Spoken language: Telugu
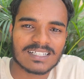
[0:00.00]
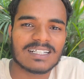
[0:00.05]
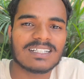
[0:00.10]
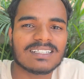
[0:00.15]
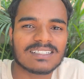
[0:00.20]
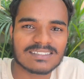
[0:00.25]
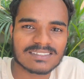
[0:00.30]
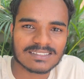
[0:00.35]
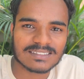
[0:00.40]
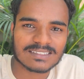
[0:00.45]

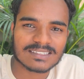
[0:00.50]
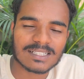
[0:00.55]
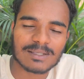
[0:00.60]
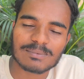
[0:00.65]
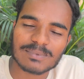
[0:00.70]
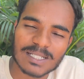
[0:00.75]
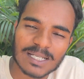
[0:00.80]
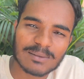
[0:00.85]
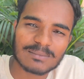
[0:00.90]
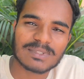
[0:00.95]
అండ్
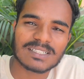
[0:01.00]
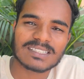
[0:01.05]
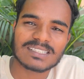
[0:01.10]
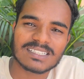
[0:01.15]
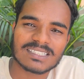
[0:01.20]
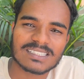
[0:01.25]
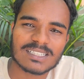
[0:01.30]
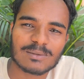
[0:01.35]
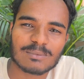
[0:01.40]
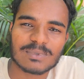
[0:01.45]
సబ్స్క్రైబ్ చేసి
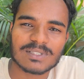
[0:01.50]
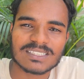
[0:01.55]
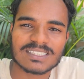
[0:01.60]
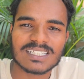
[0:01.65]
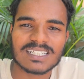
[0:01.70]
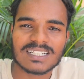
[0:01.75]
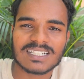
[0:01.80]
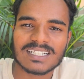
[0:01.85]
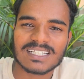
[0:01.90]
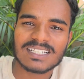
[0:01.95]
సపోర్ట్
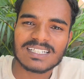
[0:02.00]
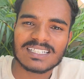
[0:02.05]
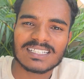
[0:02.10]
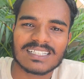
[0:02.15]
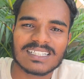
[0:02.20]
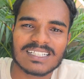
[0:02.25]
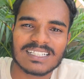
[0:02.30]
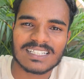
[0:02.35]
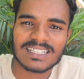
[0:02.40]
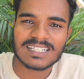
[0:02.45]
చేయండి
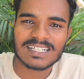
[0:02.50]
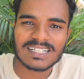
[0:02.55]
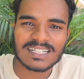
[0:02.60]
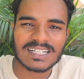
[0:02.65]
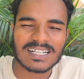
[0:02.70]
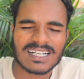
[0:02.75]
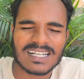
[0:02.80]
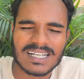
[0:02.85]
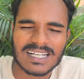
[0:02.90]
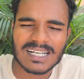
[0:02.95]
ఇంకా
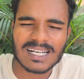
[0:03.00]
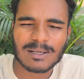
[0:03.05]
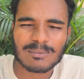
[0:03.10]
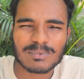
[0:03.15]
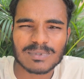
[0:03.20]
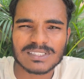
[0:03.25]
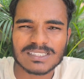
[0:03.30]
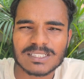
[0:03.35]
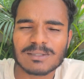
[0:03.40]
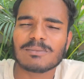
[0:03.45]
రేపు
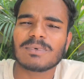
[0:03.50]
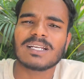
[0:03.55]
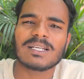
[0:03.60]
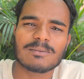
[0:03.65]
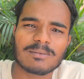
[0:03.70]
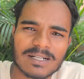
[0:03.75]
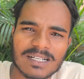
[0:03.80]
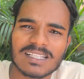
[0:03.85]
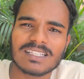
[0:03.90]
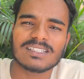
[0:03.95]
వచ్చి మళ్ళీ
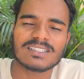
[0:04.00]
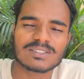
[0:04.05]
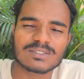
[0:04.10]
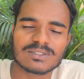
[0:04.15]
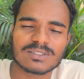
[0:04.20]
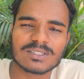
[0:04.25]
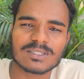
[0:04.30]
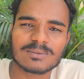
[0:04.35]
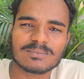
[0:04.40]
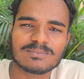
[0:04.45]
బండి
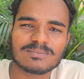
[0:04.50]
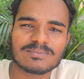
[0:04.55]
తీసుకుంటాం